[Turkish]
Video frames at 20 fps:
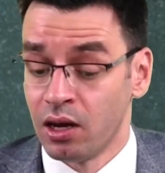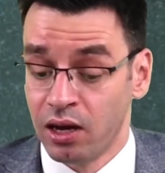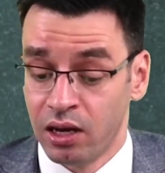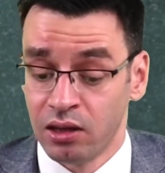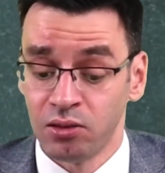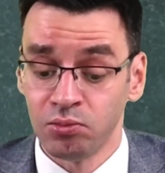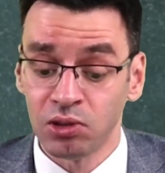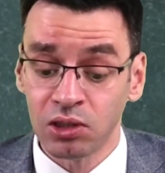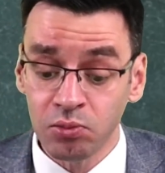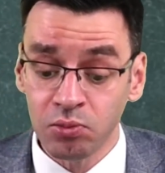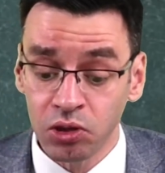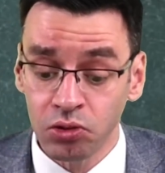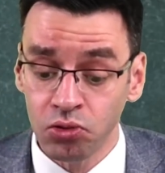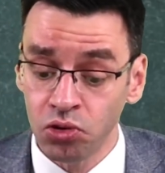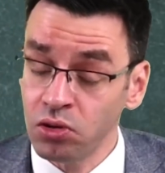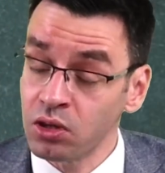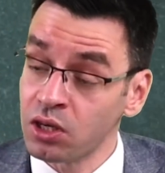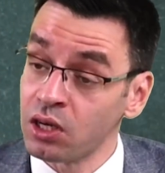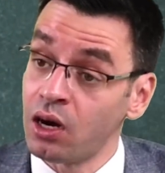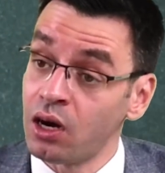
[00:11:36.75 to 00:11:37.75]
Adam Smith
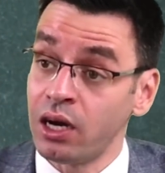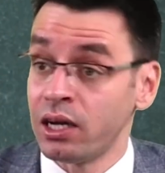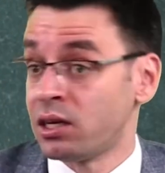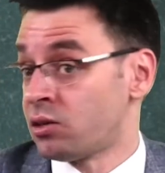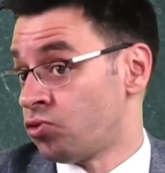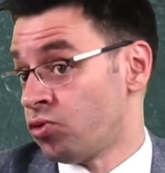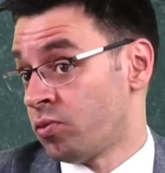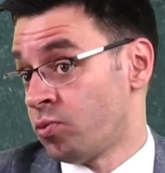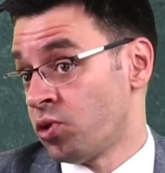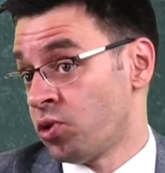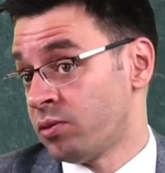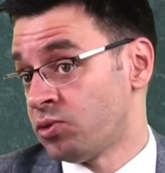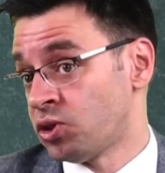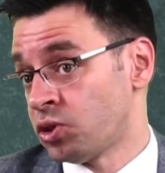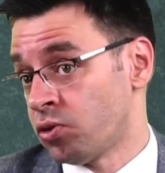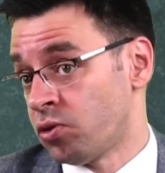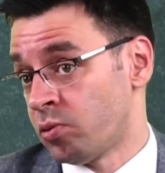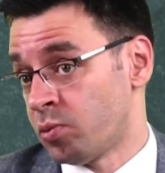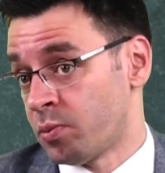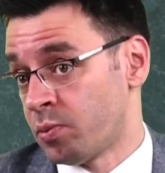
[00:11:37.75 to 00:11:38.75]
diyor ki hayır diyor böyle bir
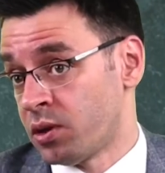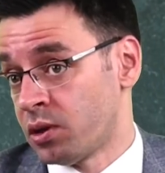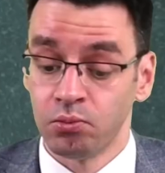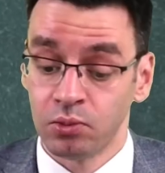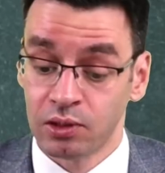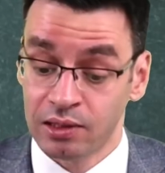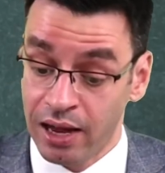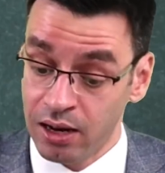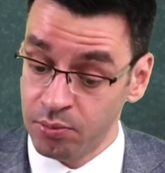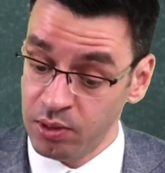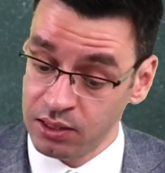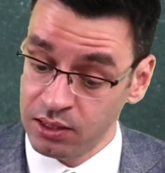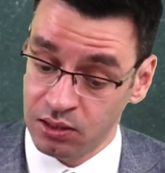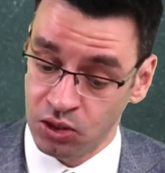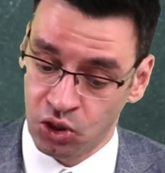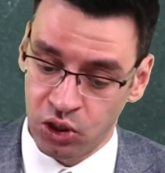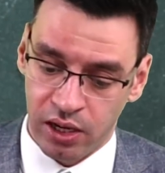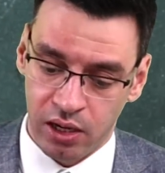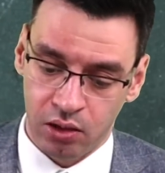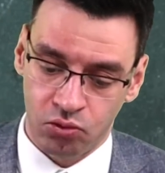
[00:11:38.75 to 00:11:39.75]
şey olmamalı. Serbest
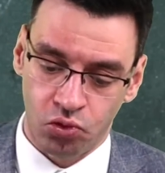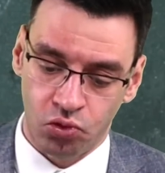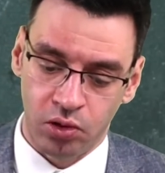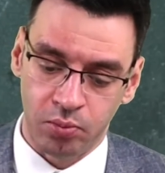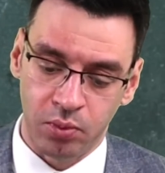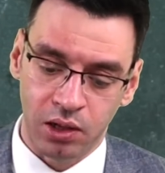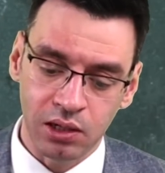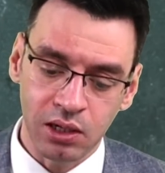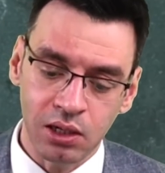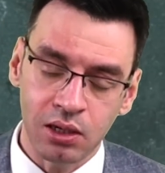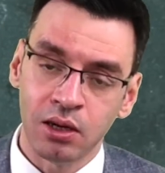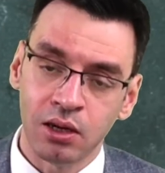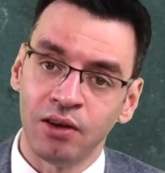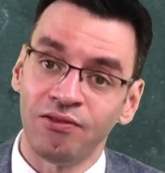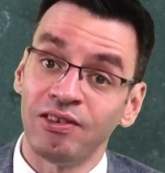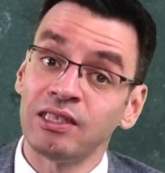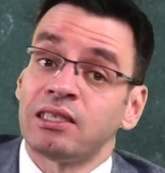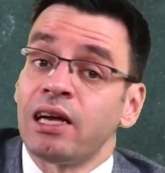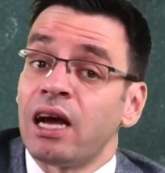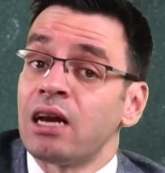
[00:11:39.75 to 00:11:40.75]
ticaret olmalı
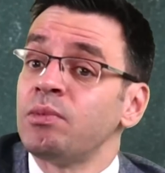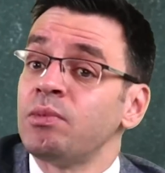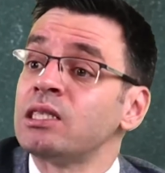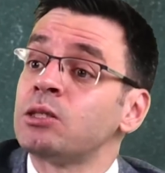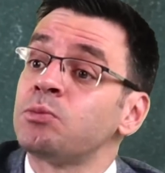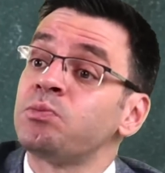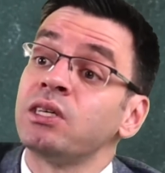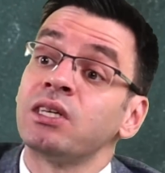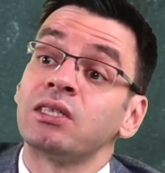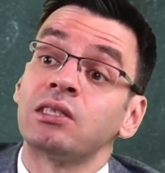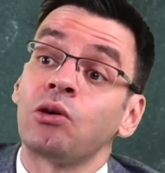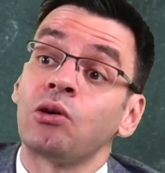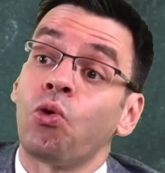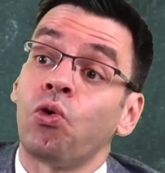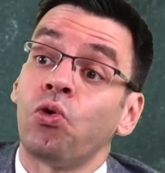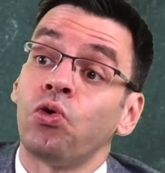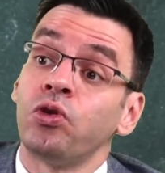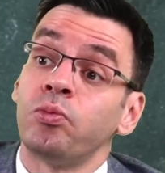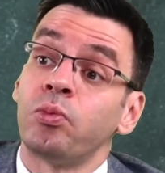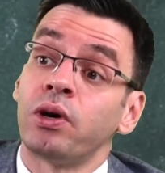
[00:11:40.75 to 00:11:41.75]
ve serbest piyasa
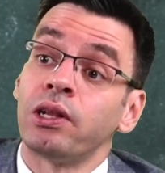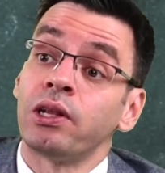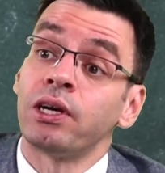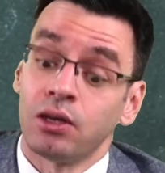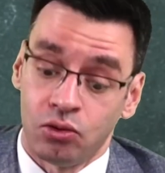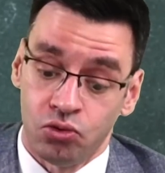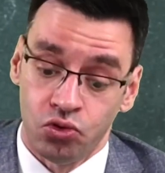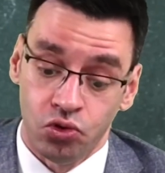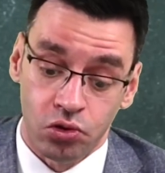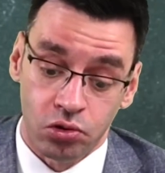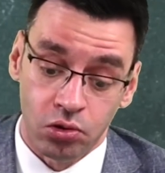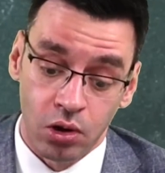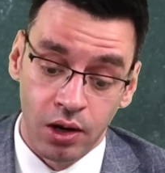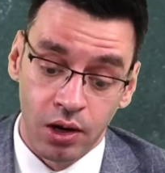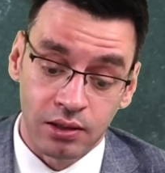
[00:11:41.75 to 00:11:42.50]
olmalı diyor.